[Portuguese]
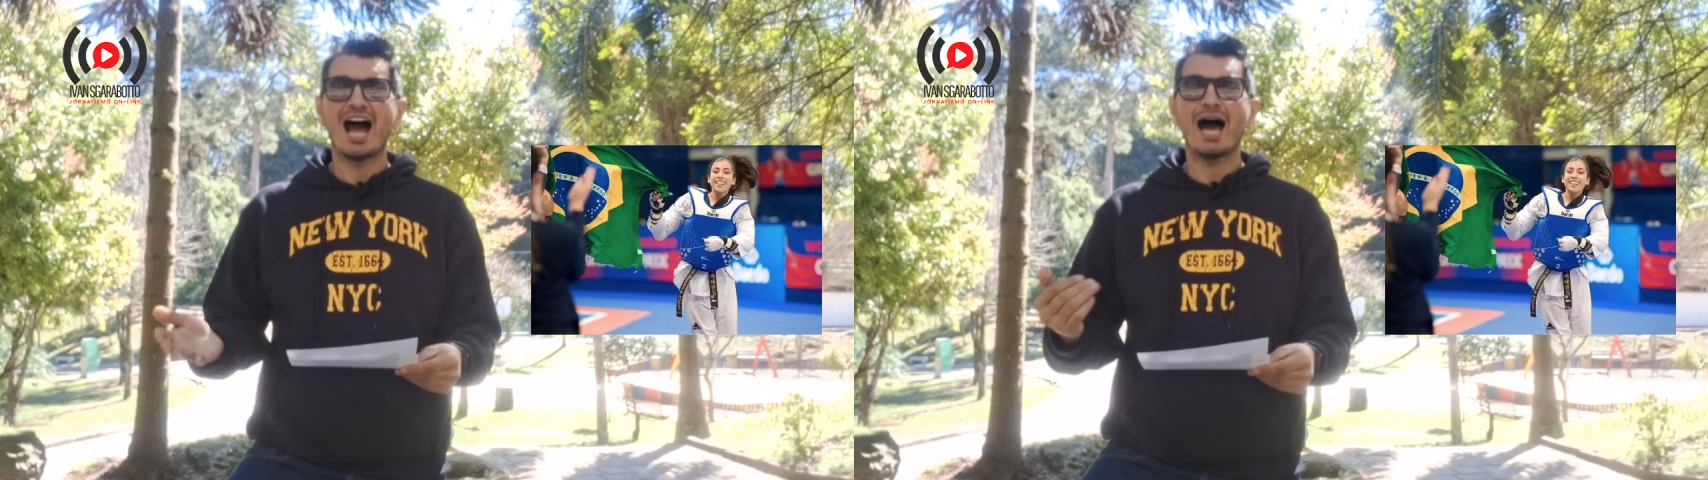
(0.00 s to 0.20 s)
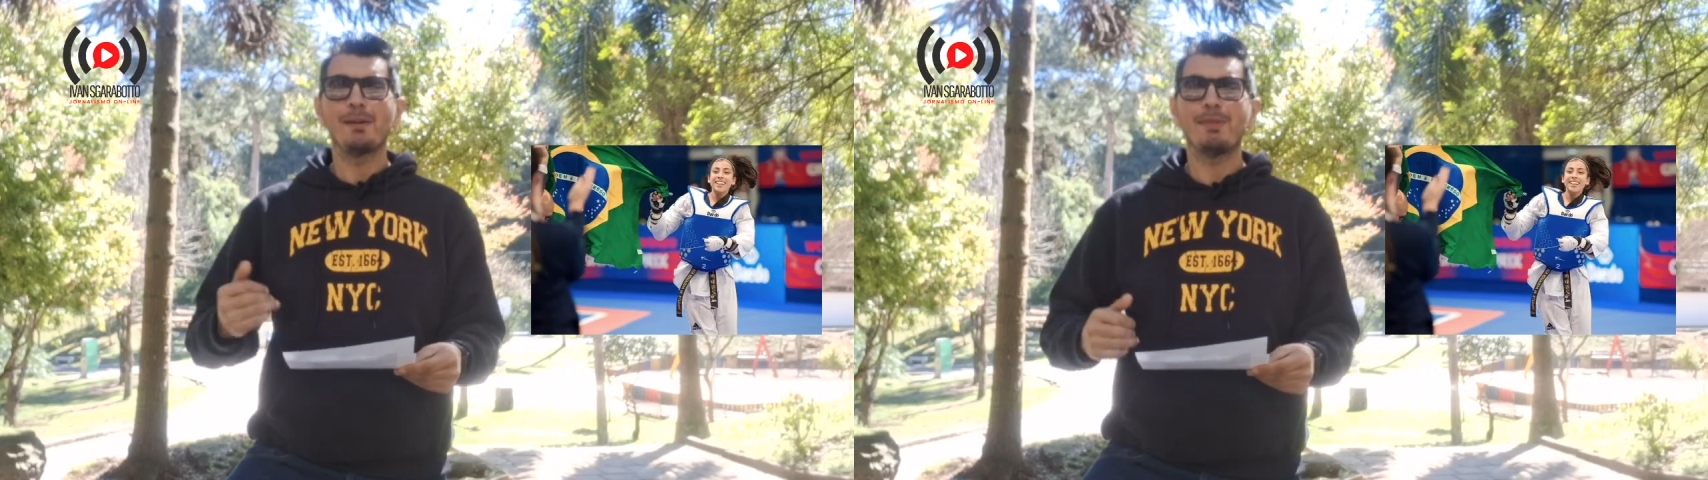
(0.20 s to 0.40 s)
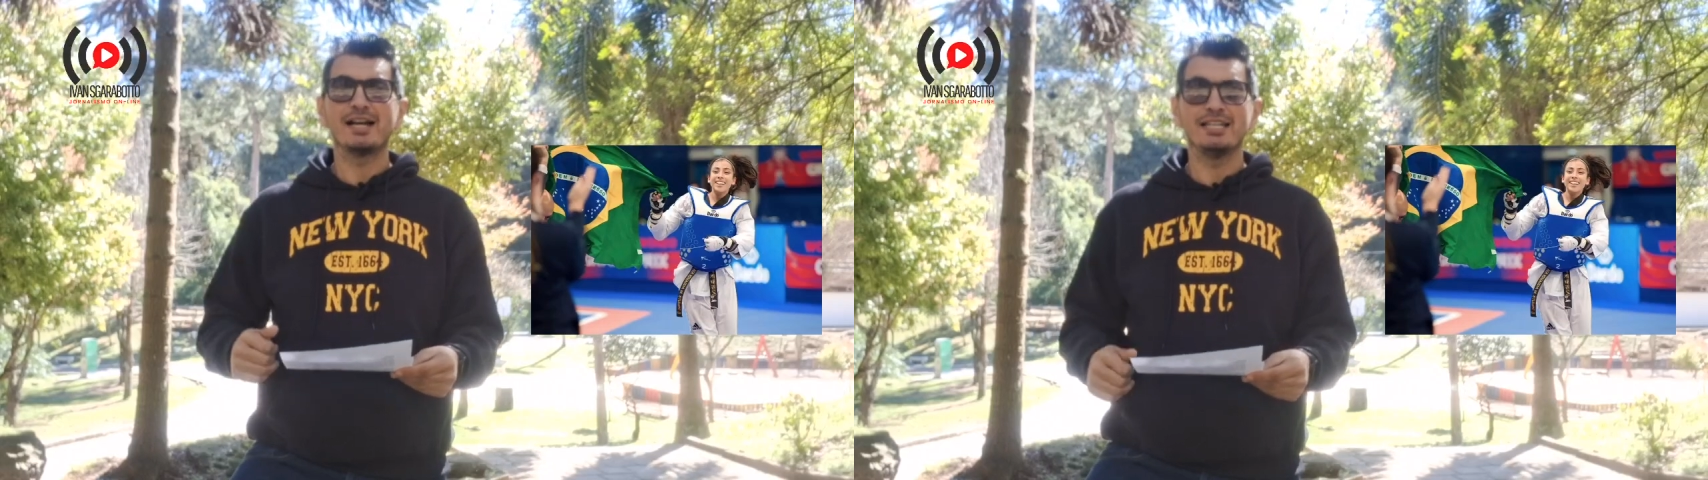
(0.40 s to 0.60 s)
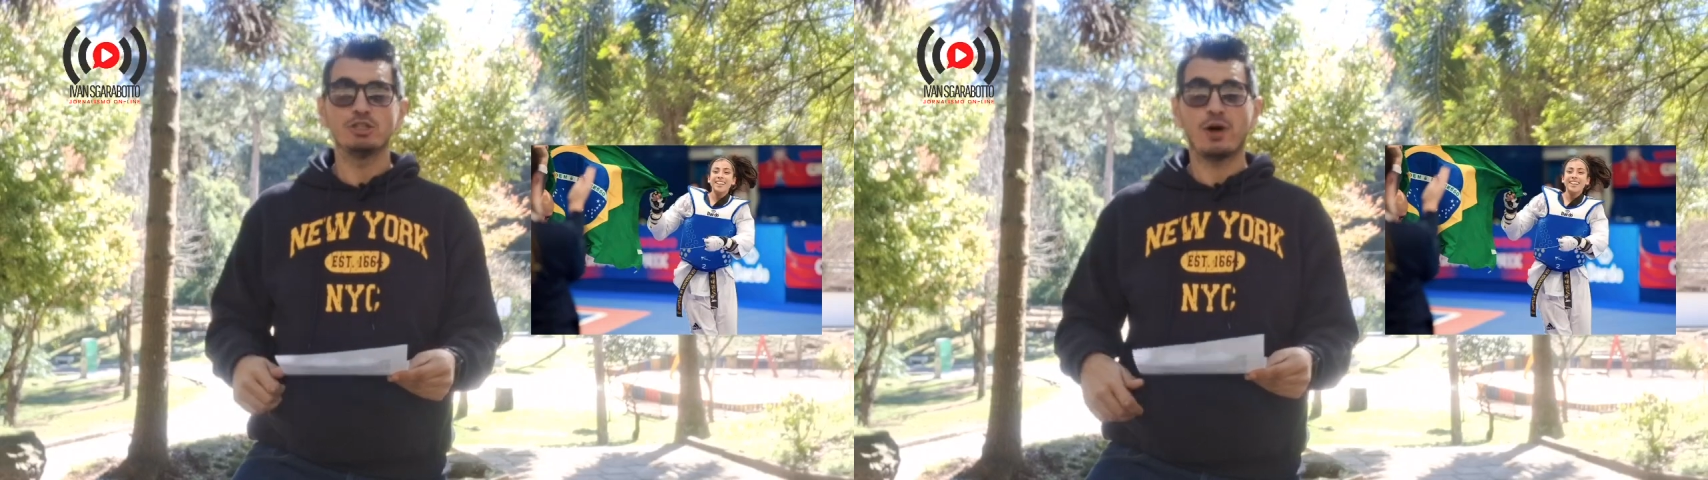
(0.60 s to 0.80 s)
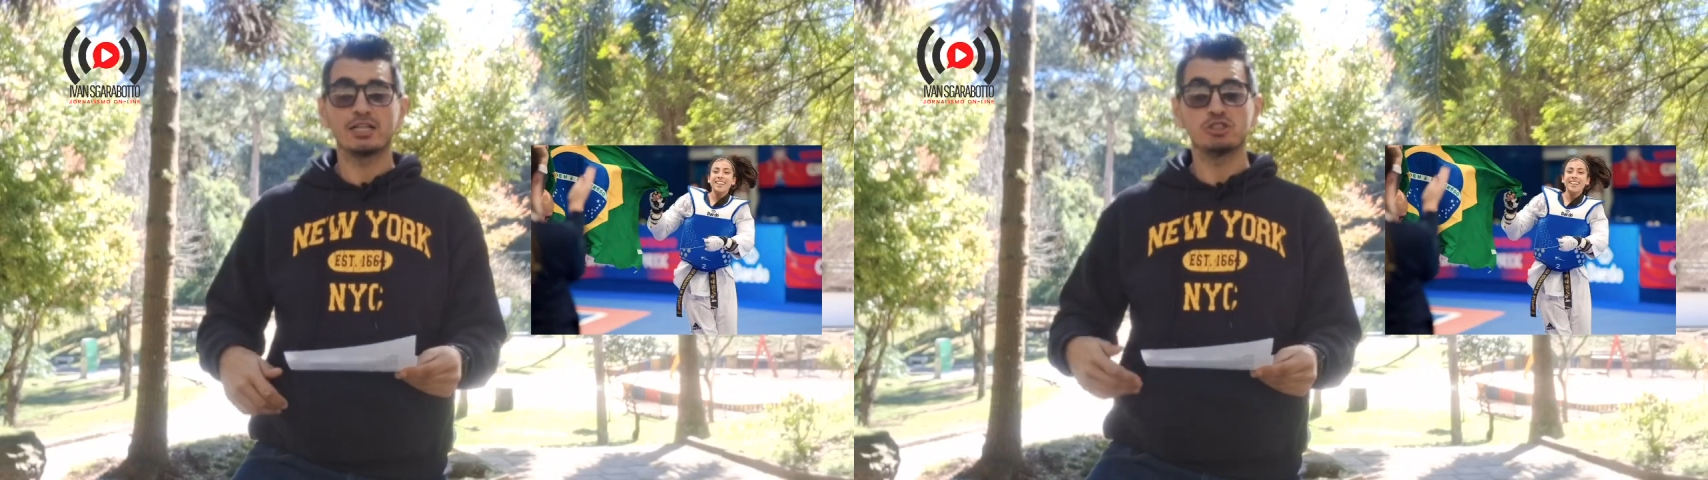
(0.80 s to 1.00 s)
a
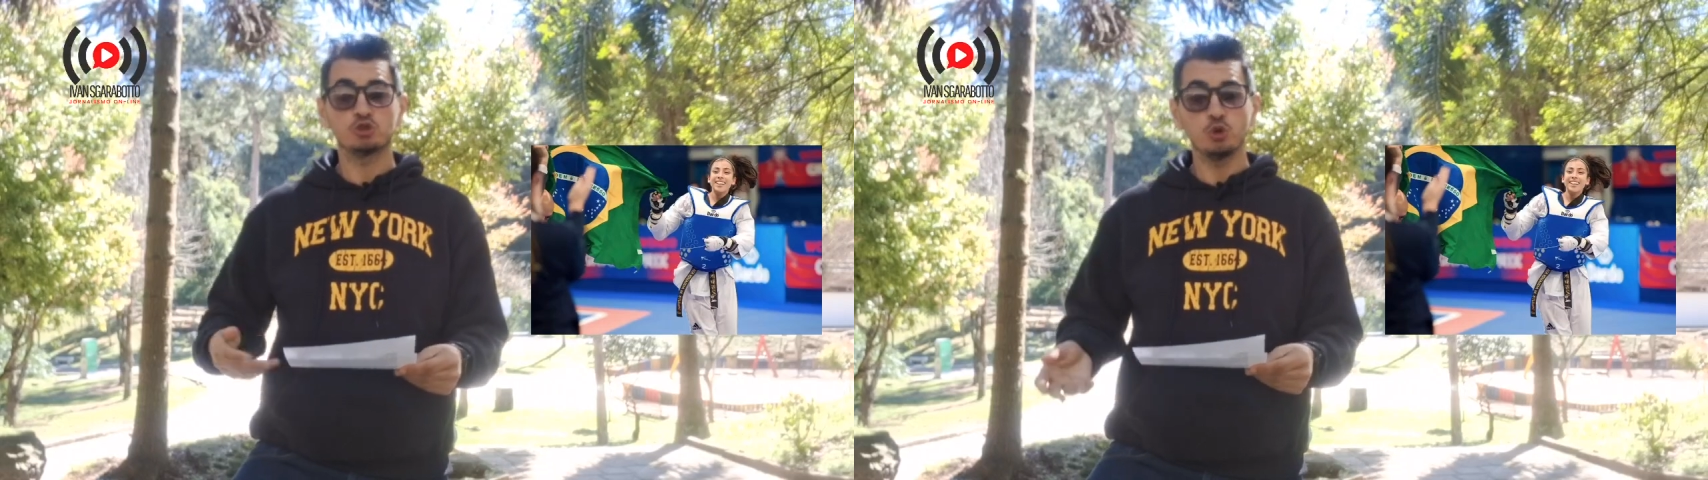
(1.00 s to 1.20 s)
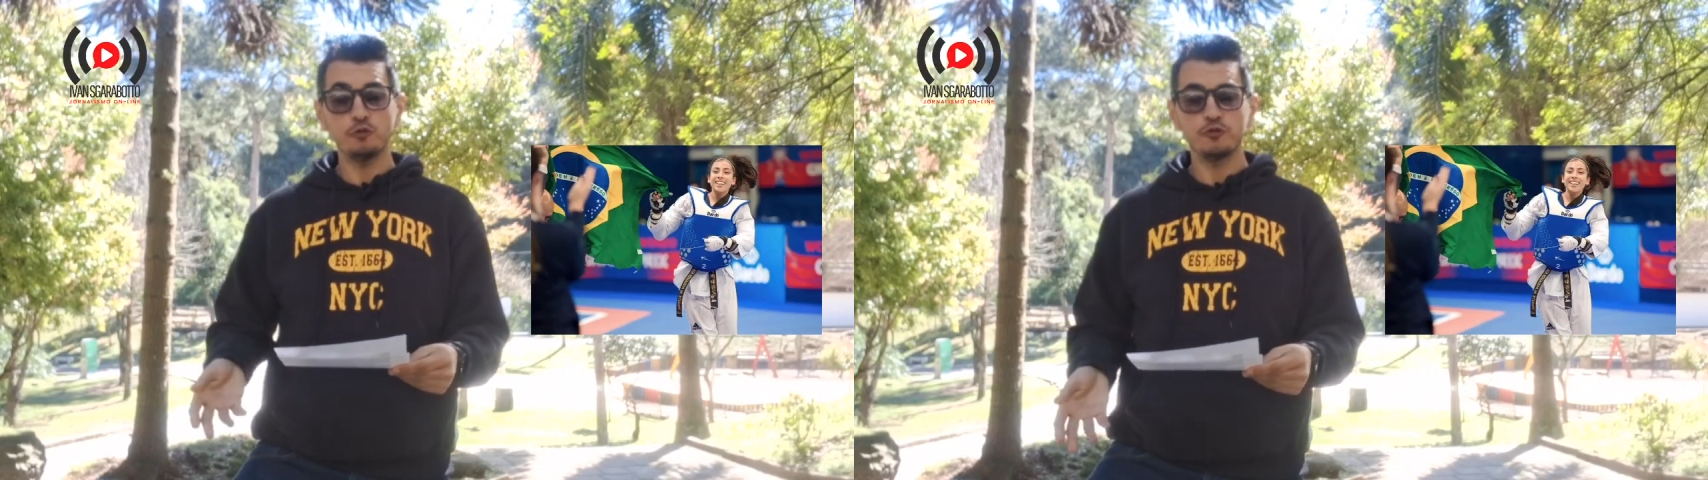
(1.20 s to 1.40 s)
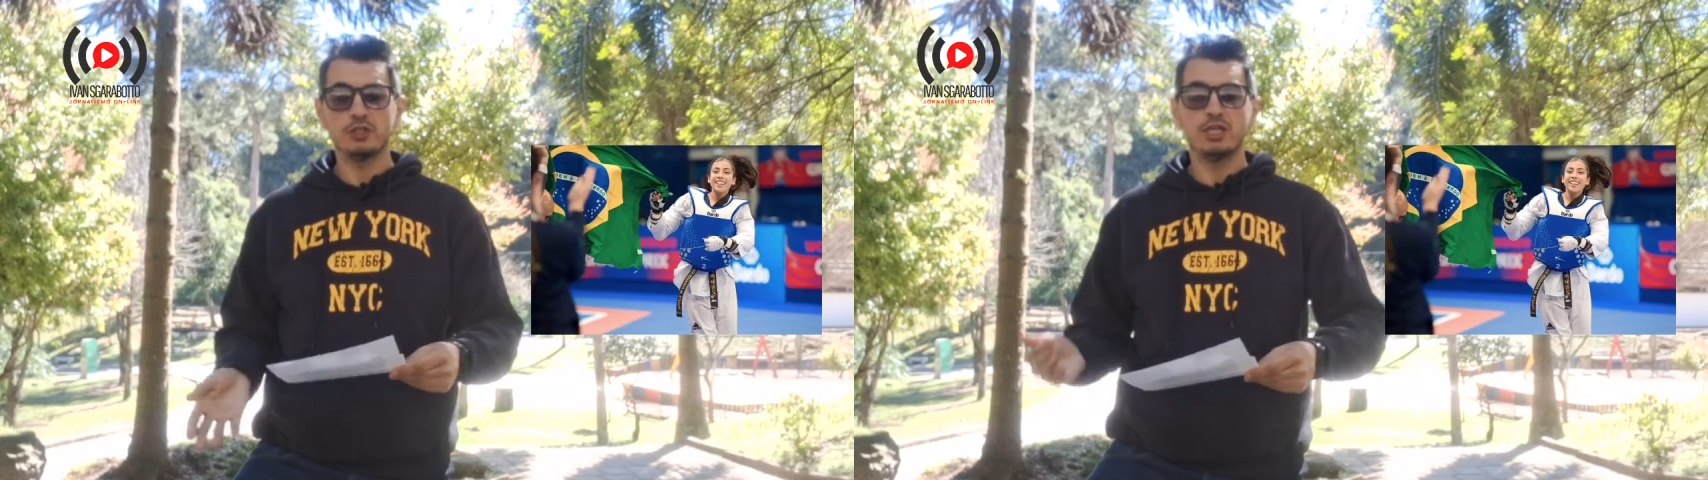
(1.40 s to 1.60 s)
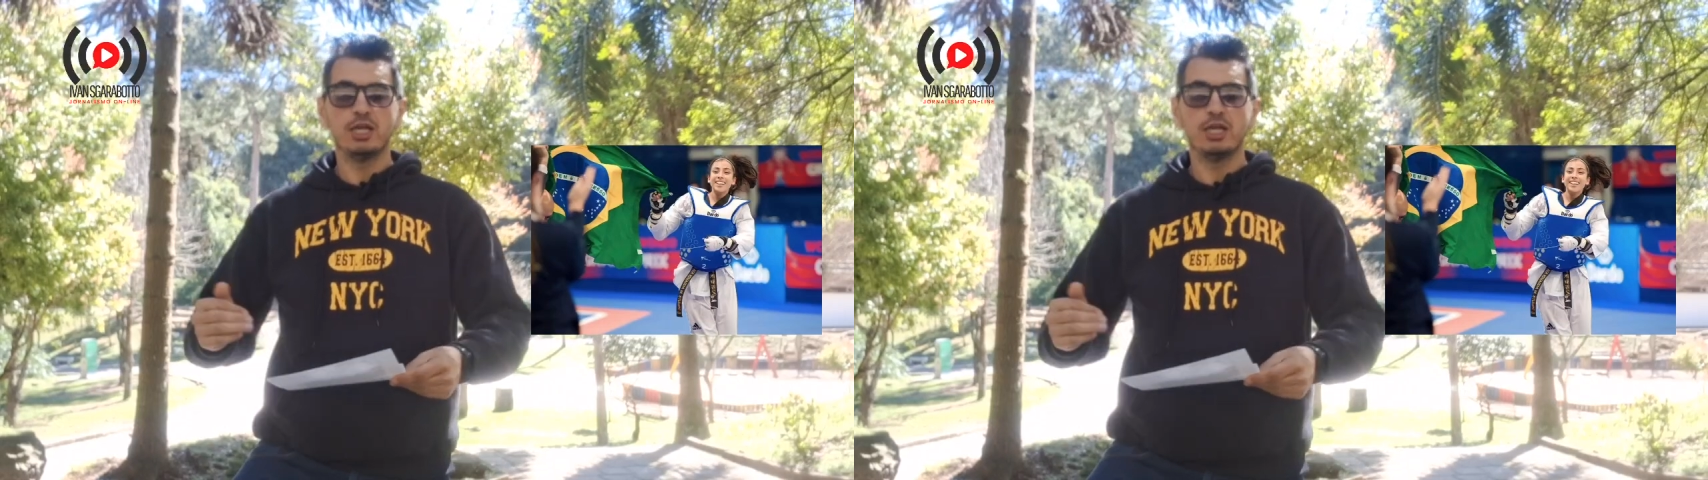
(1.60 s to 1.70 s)
Maria Eduarda Stuff,